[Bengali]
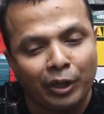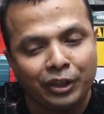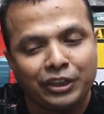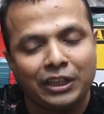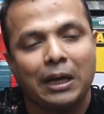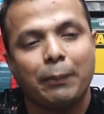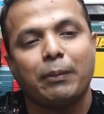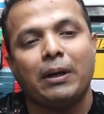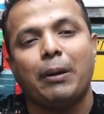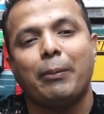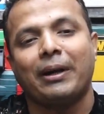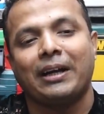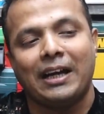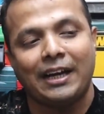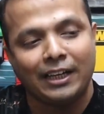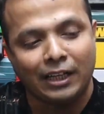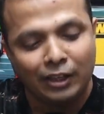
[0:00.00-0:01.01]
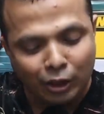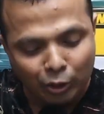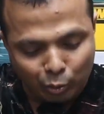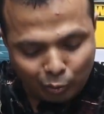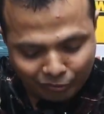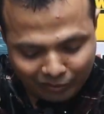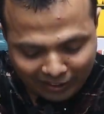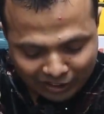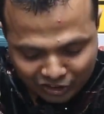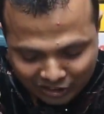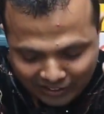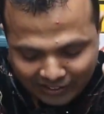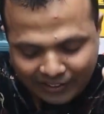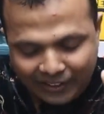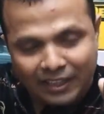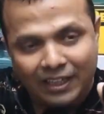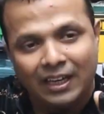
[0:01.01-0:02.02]
রয়েছে আপনারা আমার খানাডো টুসে আসলে
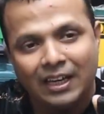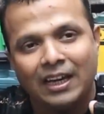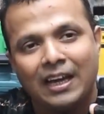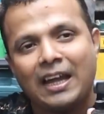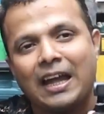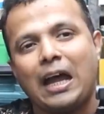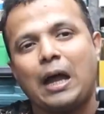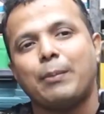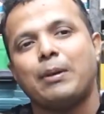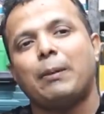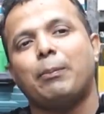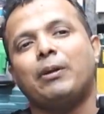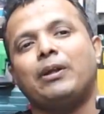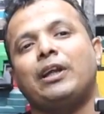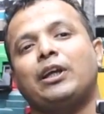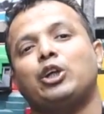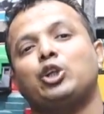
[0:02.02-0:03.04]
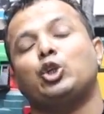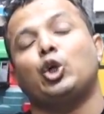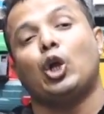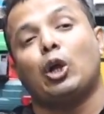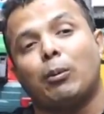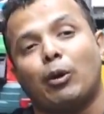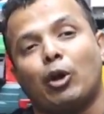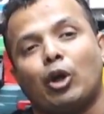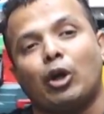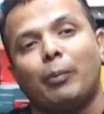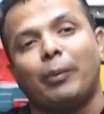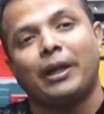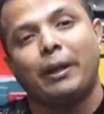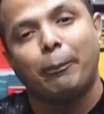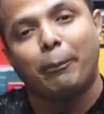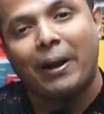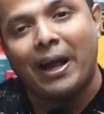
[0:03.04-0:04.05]
আমি আপনাদেরকে সর্বরকমের
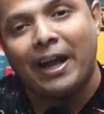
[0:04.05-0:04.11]
এই